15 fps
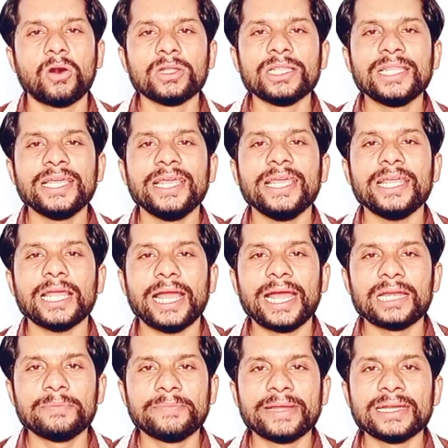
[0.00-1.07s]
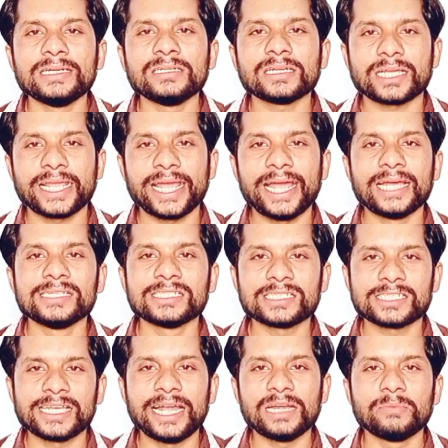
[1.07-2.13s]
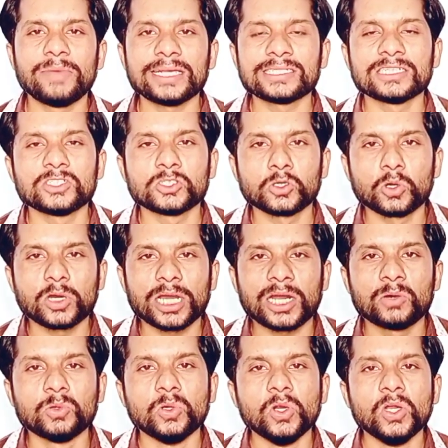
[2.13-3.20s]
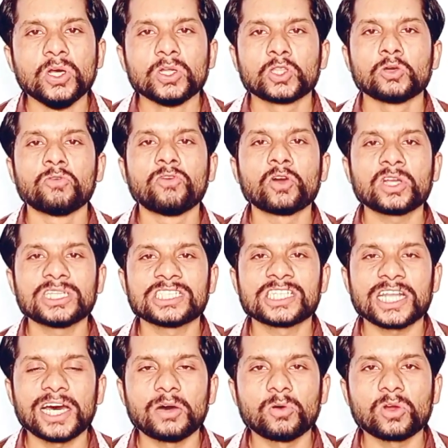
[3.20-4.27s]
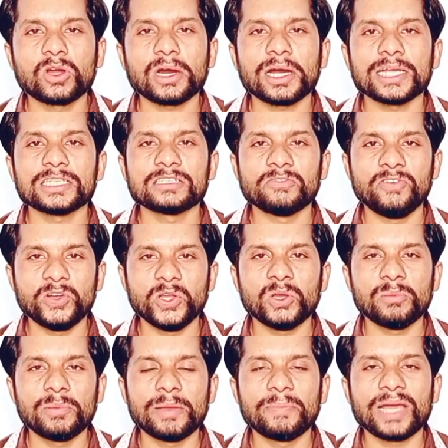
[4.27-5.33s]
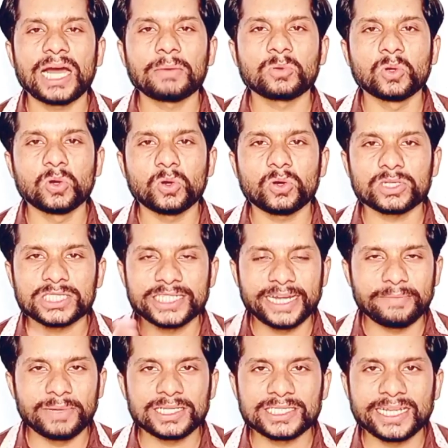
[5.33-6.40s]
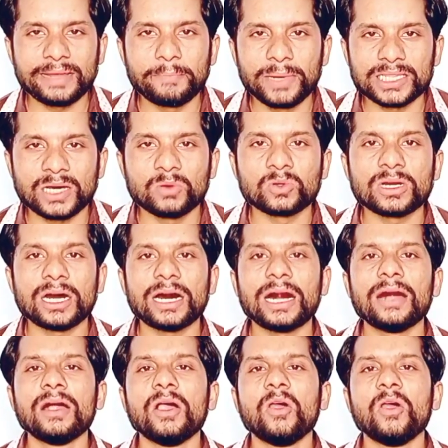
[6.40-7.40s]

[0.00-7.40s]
ओनली एडमिन कैन सेंड मैसेज शो कराऊं तो वो किस तरह होगा इस वीडियो में मैं आपको स्टेप बाय स्टेप बताऊंगा